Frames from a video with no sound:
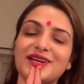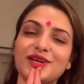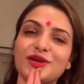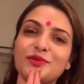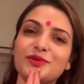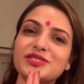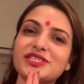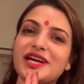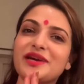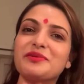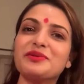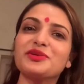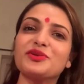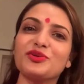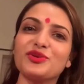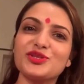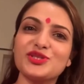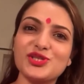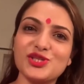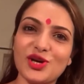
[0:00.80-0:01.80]
নমস্কার আমি
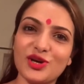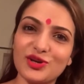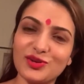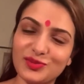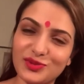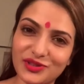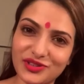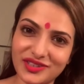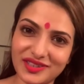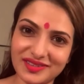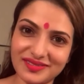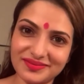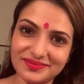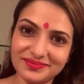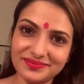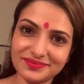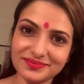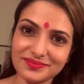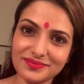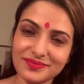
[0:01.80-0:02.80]
তনুশ্রী চক্রবর্তী
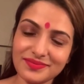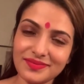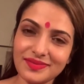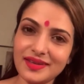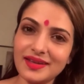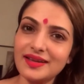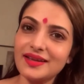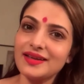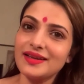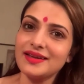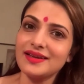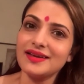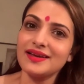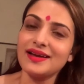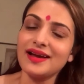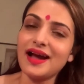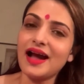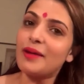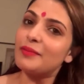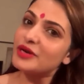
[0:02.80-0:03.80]

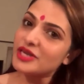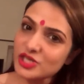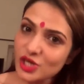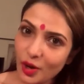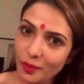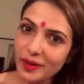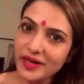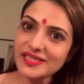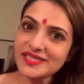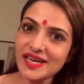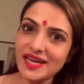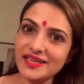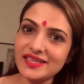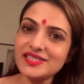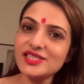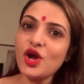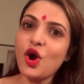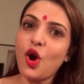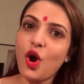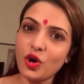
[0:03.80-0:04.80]
আমরা সবাই জানি
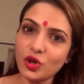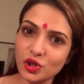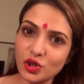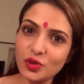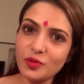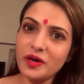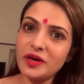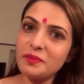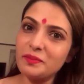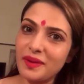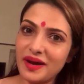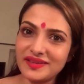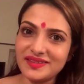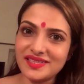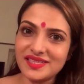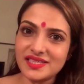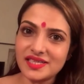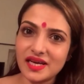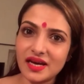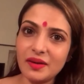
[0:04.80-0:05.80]
যে অক্টোবর
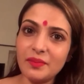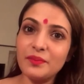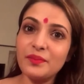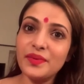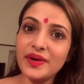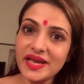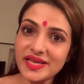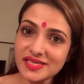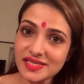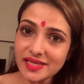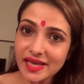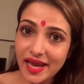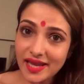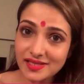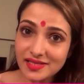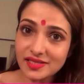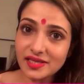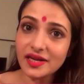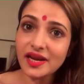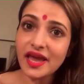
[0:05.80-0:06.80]
মান্থটা ব্রেস্ট
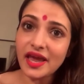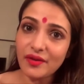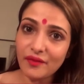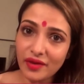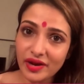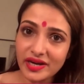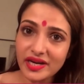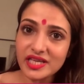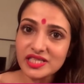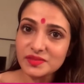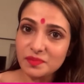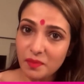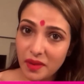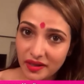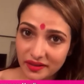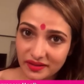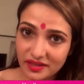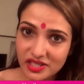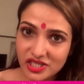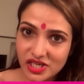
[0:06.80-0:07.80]
ক্যান্সার অ্যাওয়ারনেস
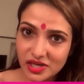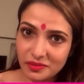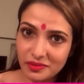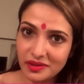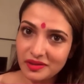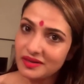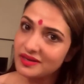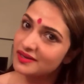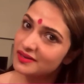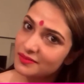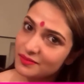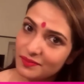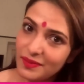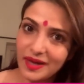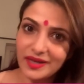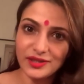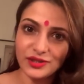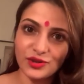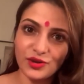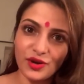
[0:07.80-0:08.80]
মান্থ হিসেবে
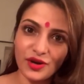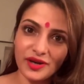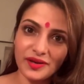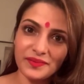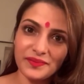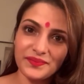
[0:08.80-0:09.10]
পালিত হয়